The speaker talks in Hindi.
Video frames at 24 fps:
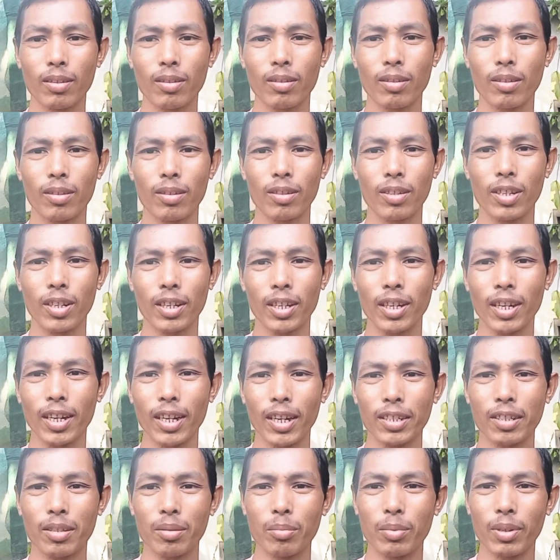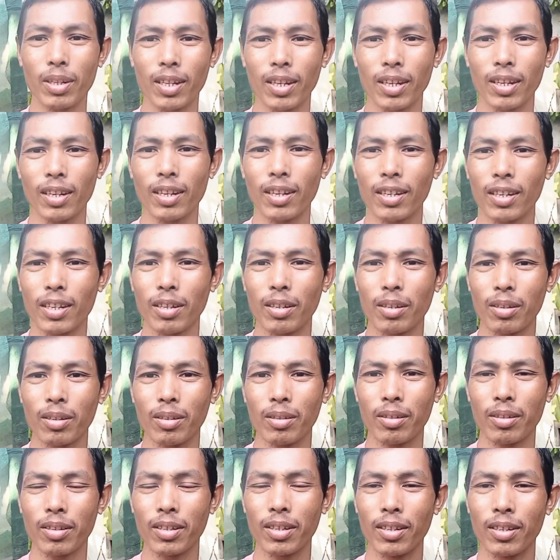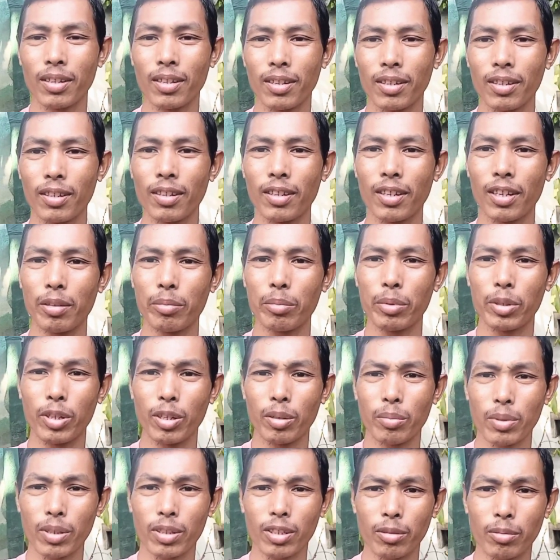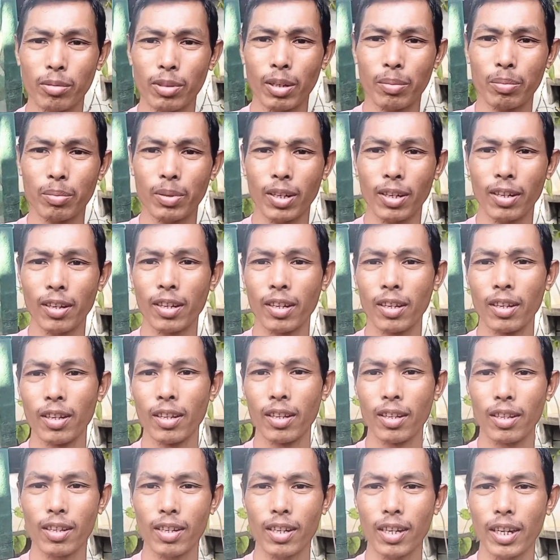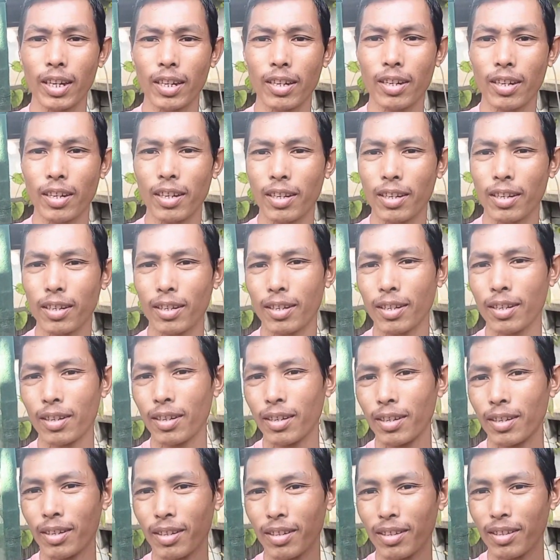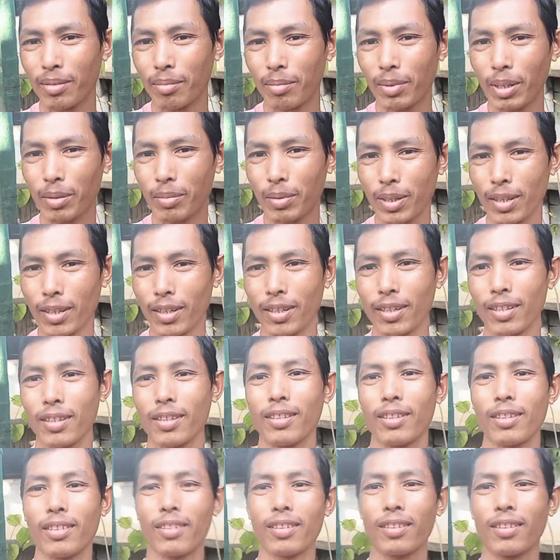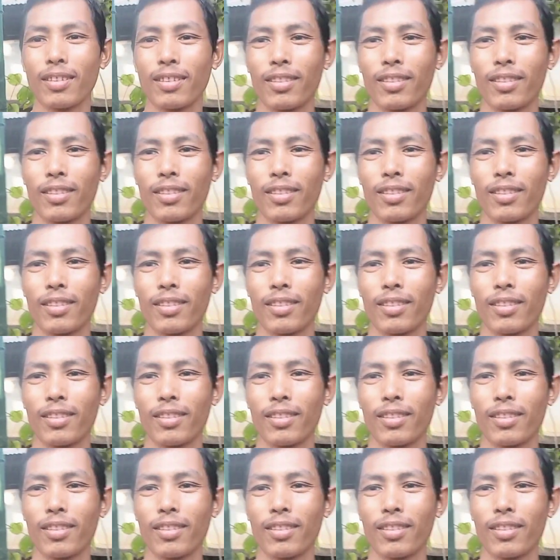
तो ठीक है गाइस मिलते हैं अगले नए वीडियो में तब तो अपना ख्याल रखें बाय बाय